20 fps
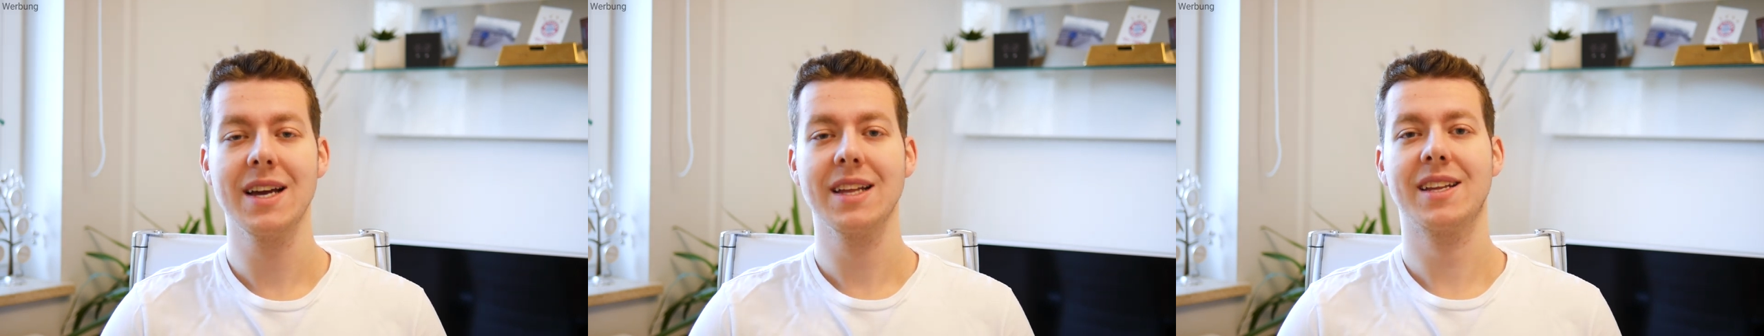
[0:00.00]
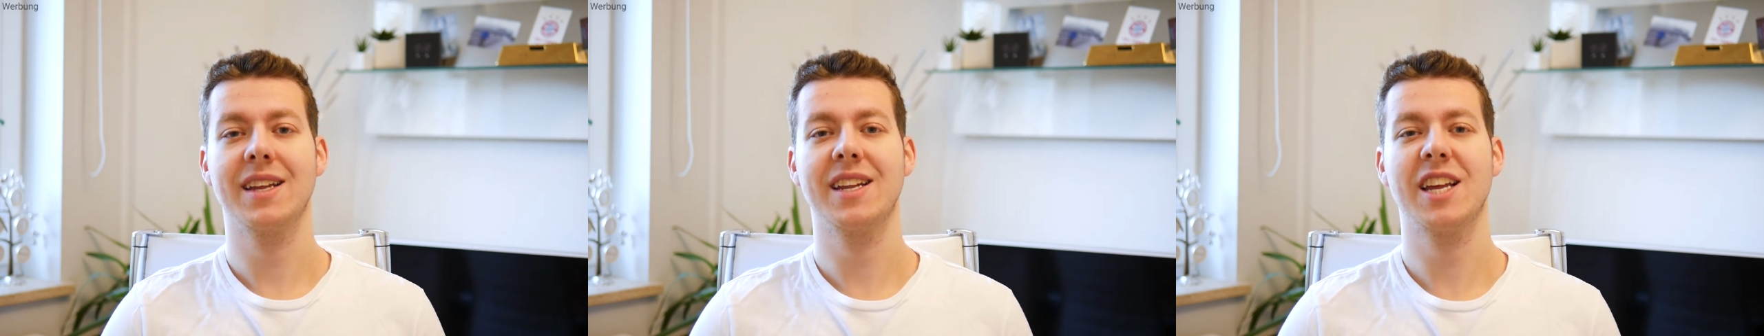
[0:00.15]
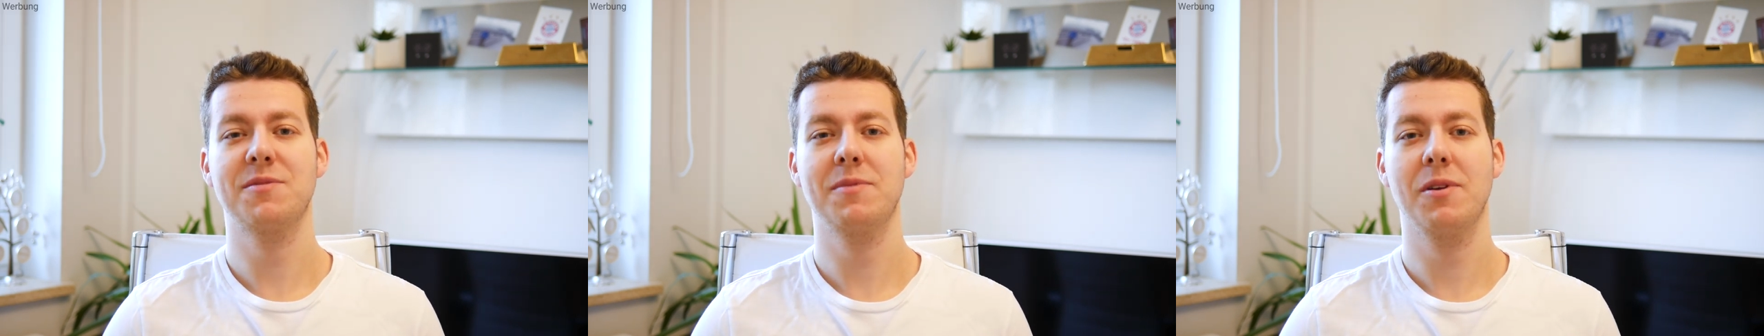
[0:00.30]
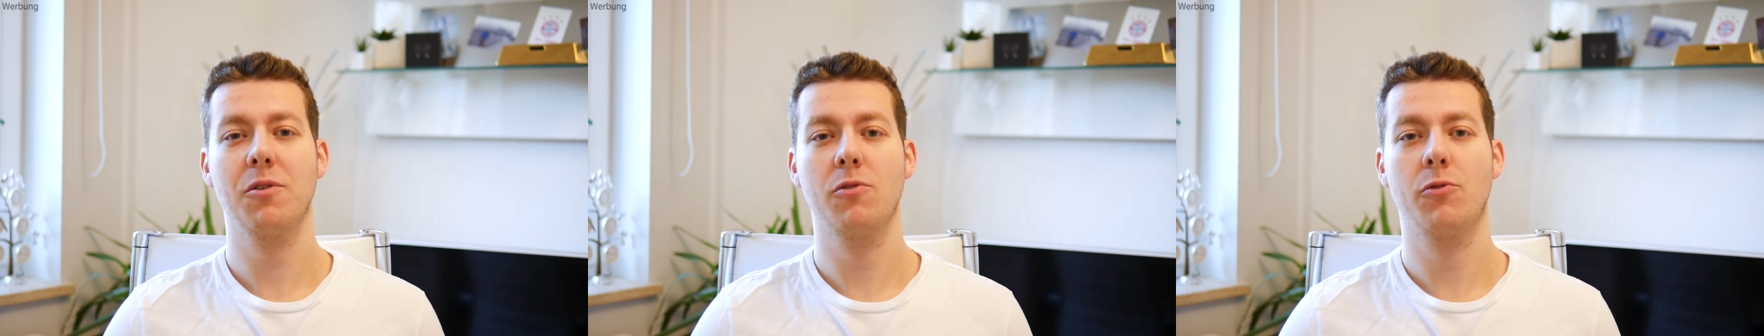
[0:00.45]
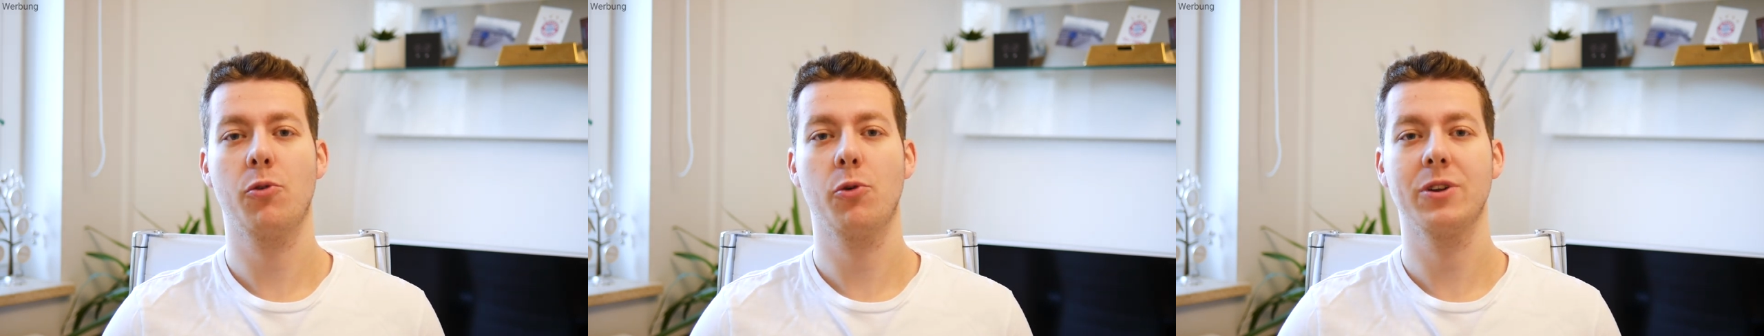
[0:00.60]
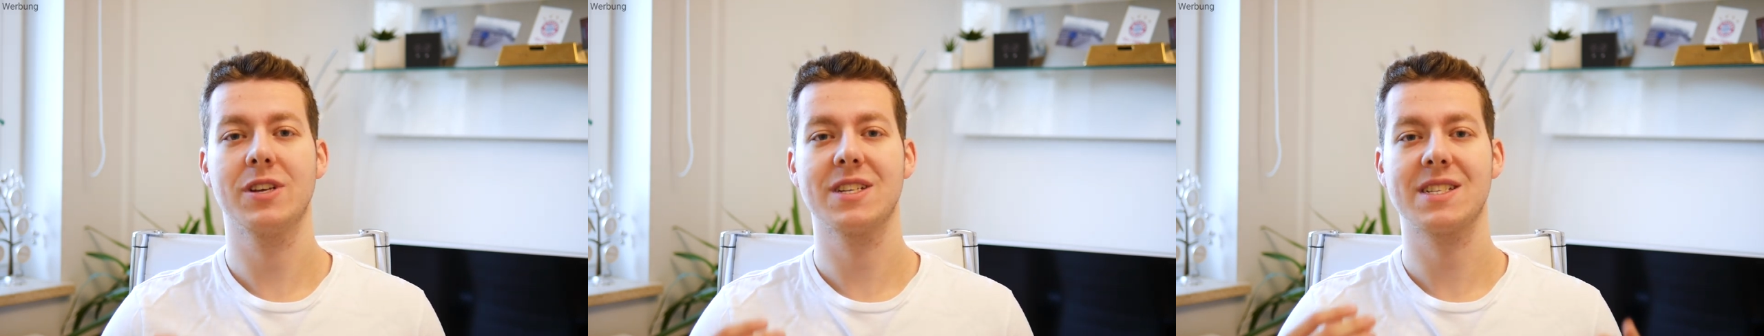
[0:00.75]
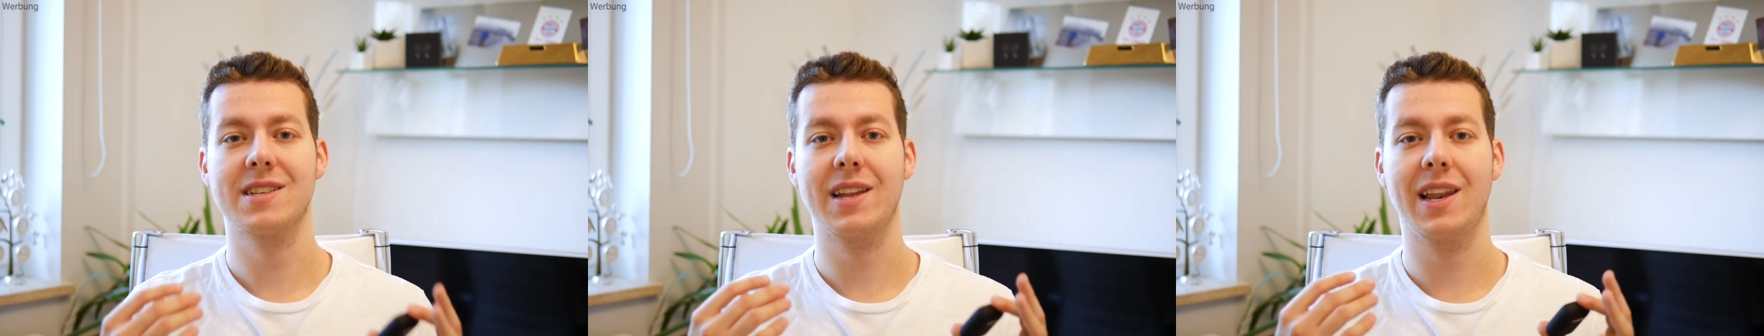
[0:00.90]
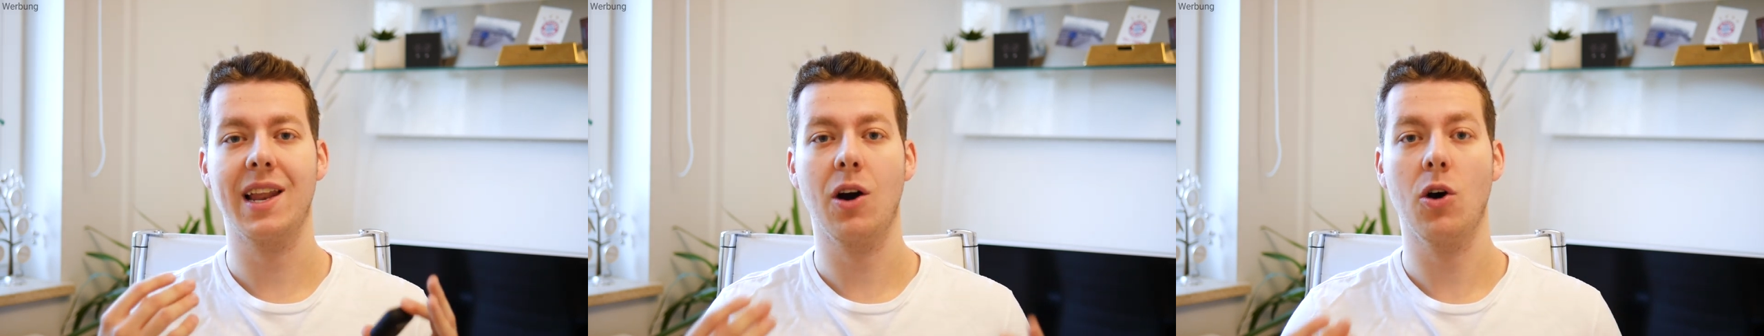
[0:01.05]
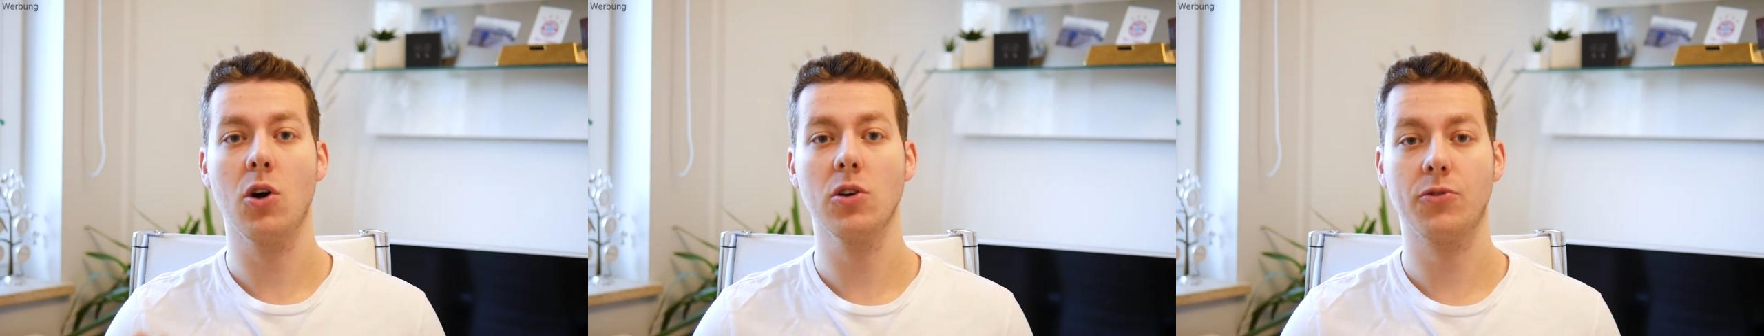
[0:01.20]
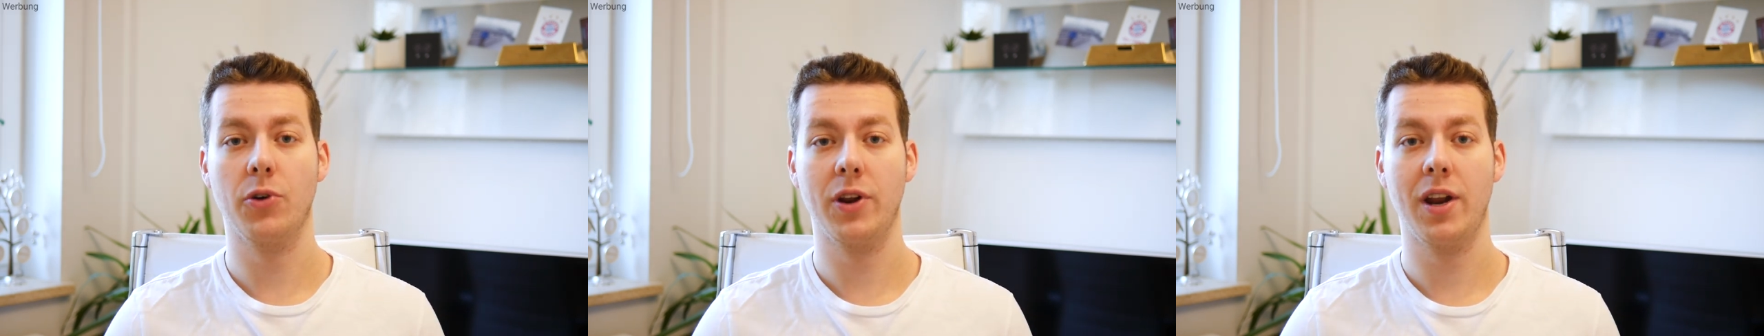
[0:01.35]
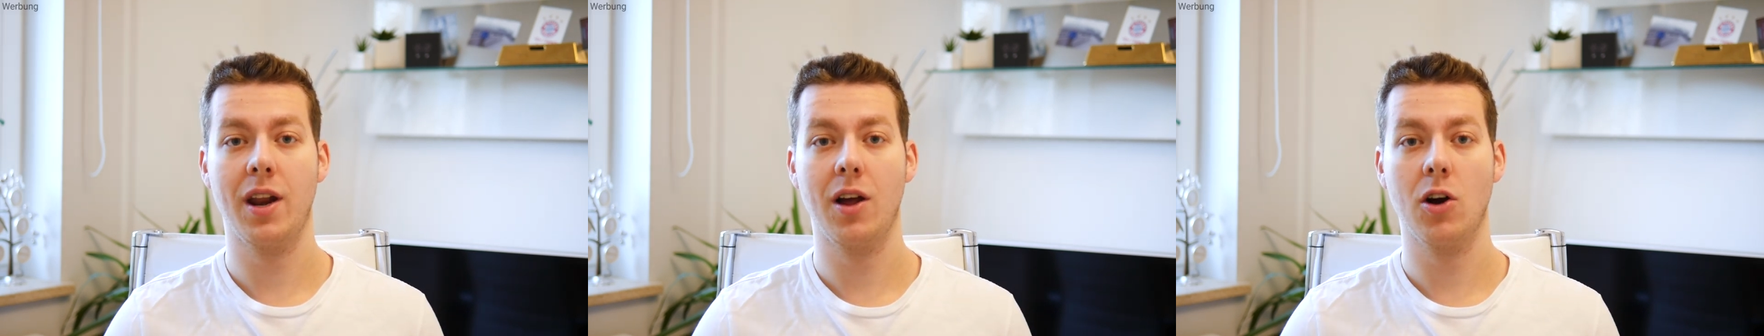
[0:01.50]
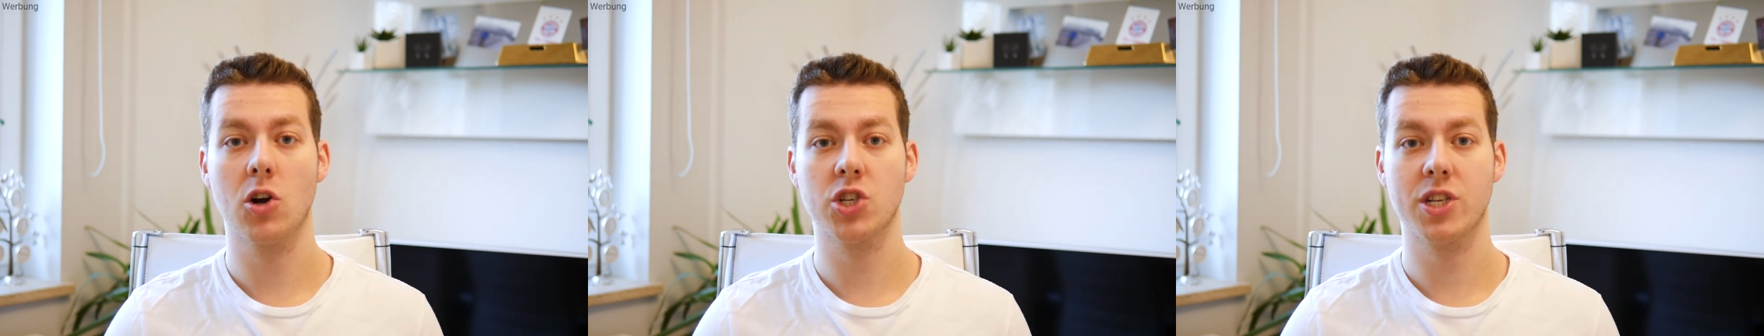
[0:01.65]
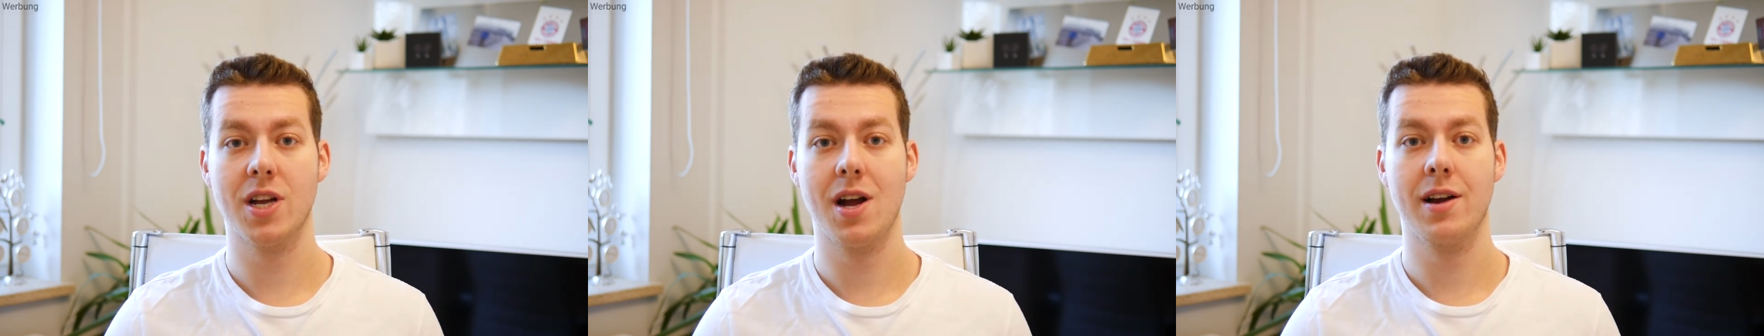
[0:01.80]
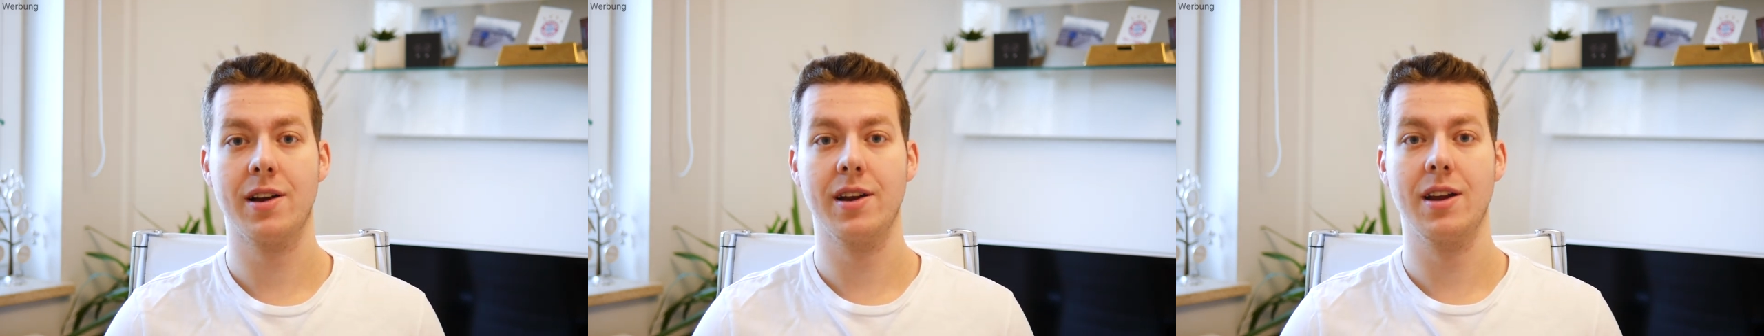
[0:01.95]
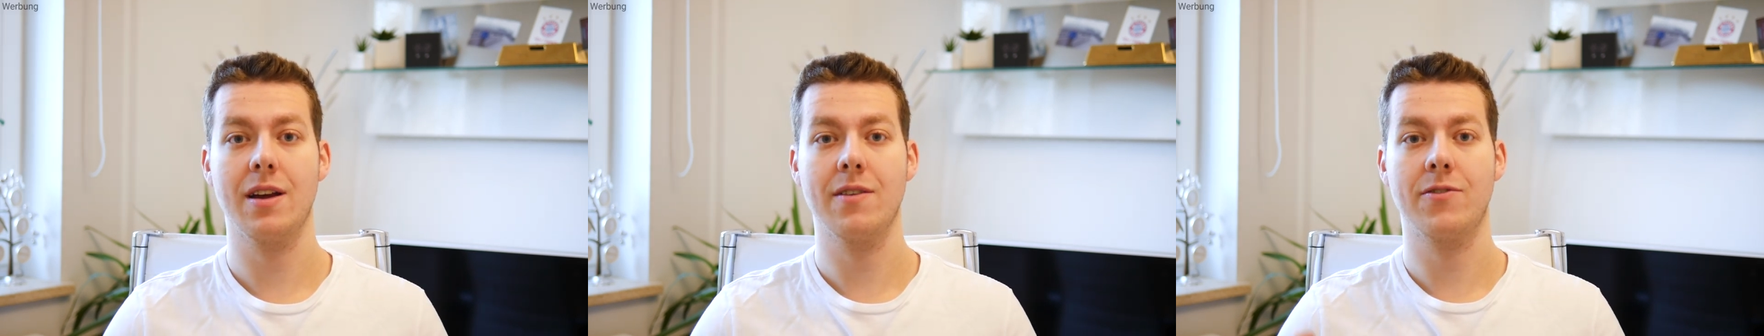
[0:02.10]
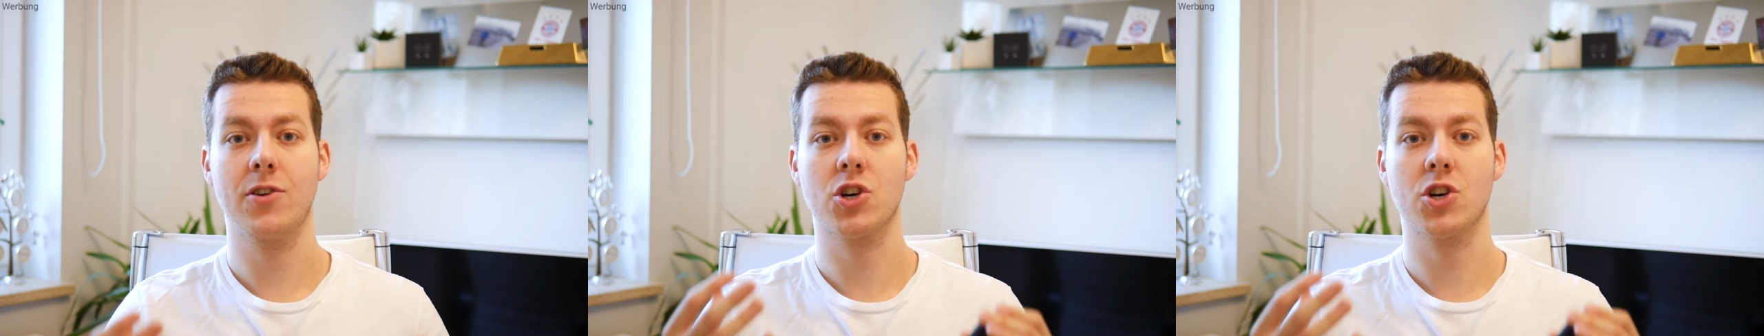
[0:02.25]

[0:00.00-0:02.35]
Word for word: denn das Mikrofon ist laut von der Lautstärke,